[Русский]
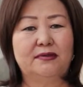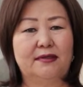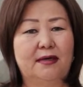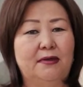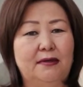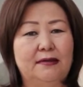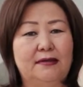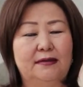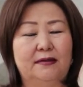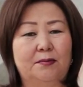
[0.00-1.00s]
с нами их
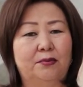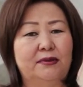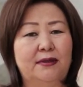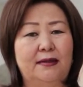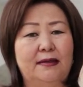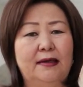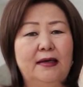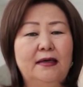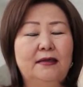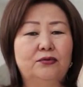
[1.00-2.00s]
нет. Работали
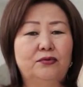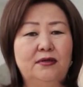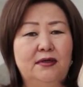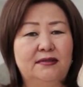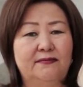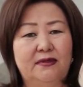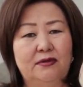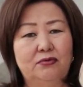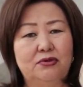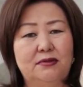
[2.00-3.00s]
и трудились
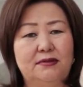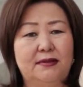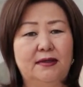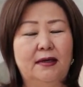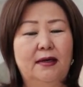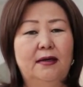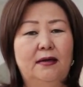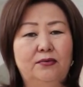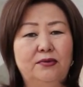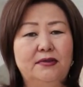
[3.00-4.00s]
выдающиеся
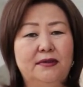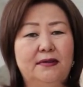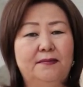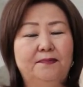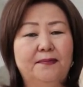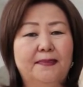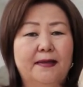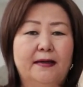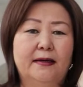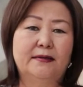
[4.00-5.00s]
люди
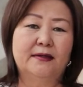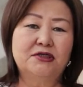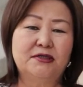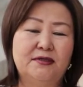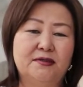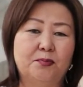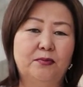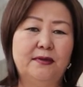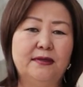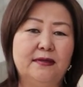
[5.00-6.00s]
нашей
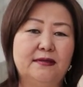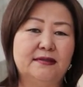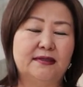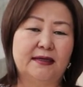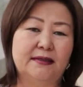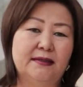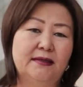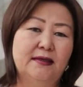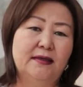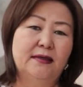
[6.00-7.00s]
республики и страны.
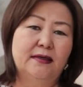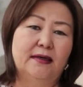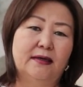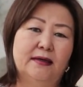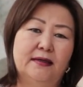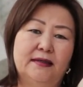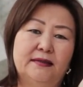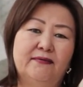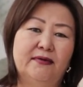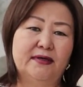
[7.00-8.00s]

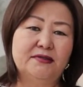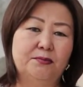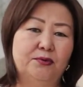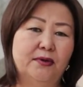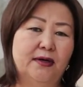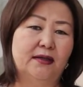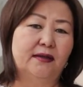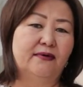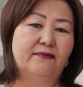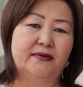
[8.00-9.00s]
Это Афанасий
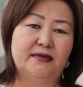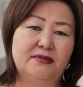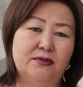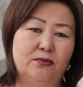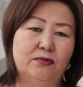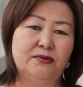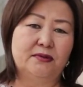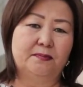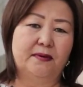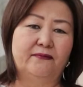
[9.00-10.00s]
Мунхалов, Афанасий
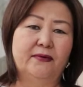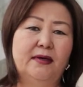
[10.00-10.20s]
Осипов,